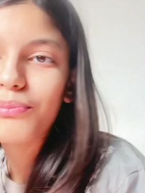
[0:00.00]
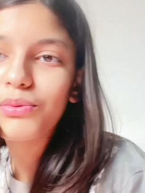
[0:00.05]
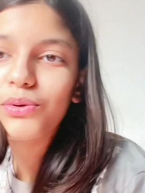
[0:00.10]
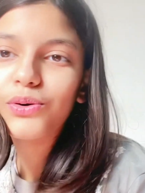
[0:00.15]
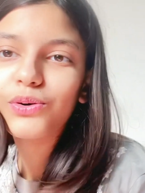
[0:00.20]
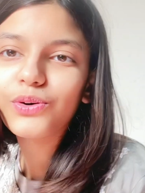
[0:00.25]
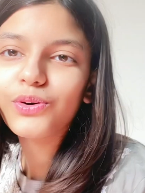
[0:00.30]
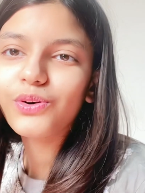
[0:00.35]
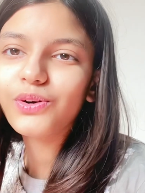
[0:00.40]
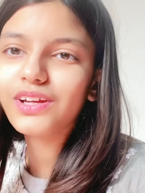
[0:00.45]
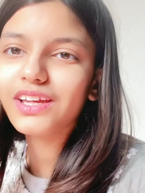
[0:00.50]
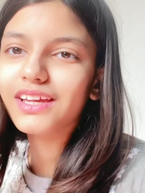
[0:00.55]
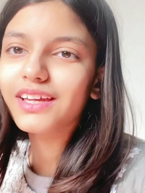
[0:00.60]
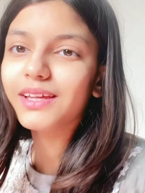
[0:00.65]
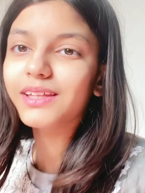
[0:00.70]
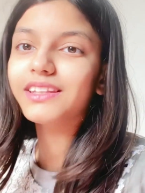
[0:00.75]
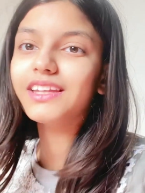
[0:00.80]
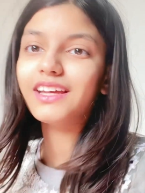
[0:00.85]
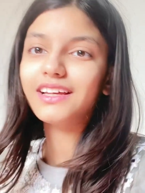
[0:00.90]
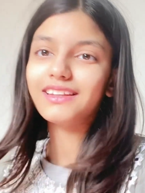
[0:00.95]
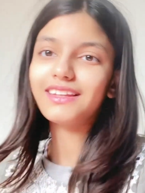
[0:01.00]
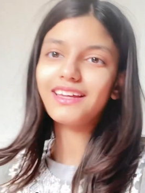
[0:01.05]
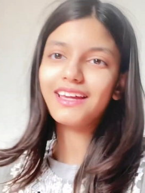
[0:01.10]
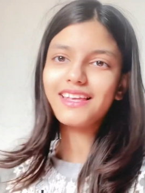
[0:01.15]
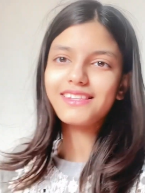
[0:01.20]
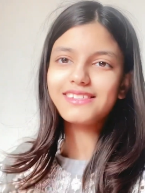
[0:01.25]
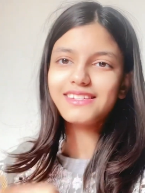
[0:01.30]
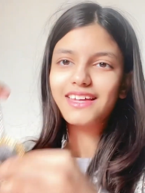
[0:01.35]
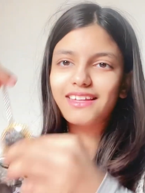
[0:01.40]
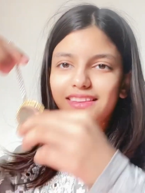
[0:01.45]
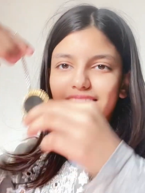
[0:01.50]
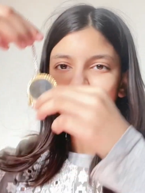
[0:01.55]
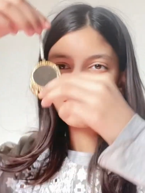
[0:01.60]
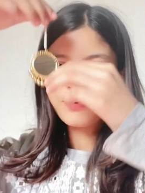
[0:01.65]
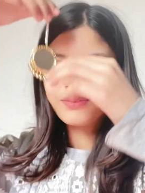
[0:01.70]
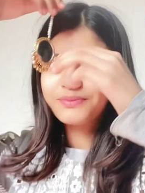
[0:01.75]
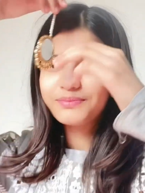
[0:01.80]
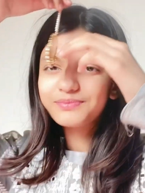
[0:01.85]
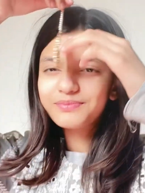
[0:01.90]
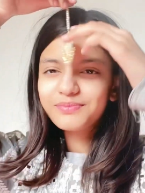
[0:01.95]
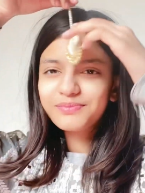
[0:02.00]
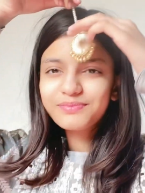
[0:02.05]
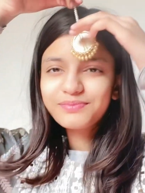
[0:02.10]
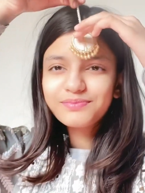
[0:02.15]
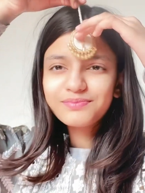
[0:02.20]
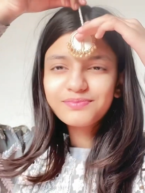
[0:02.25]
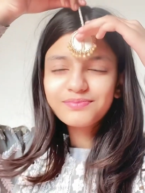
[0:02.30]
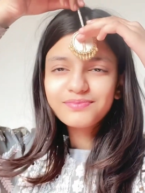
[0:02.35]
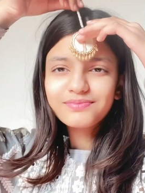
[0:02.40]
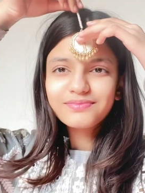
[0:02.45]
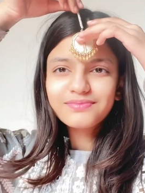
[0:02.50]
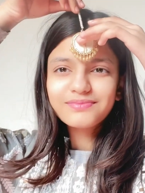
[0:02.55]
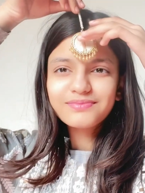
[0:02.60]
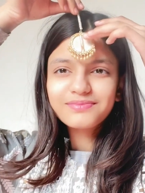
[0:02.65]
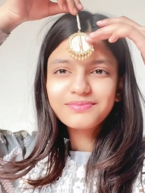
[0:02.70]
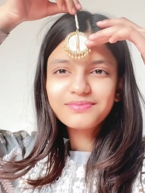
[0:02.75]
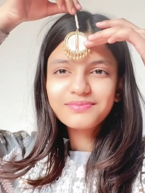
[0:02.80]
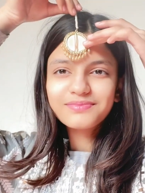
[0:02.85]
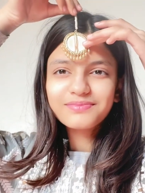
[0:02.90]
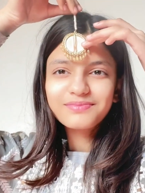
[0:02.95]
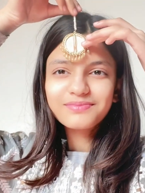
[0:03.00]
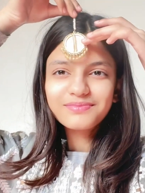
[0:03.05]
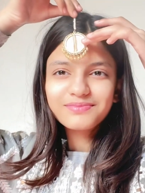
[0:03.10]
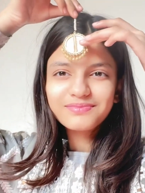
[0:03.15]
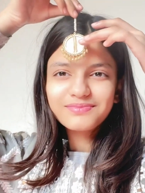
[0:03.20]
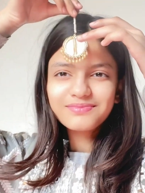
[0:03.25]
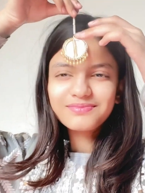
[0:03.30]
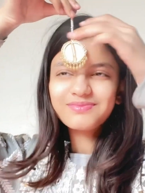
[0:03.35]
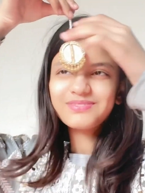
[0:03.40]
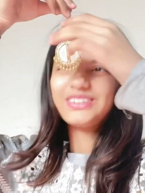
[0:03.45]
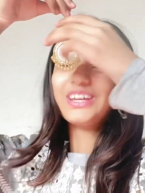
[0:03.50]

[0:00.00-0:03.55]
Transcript: लोगों को कि देखते कैसी आती है सीधी